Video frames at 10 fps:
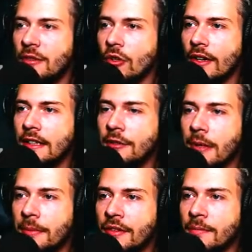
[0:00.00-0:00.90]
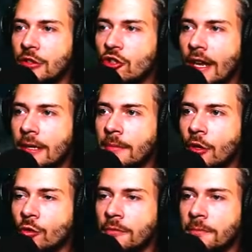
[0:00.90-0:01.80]
wir nämlich auch endlich mal ein bisschen mit Stein
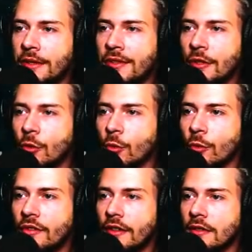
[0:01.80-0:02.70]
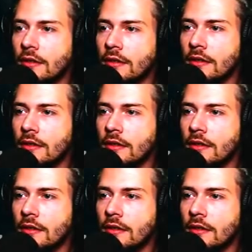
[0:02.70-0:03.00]
bauen und ein bisschen größer.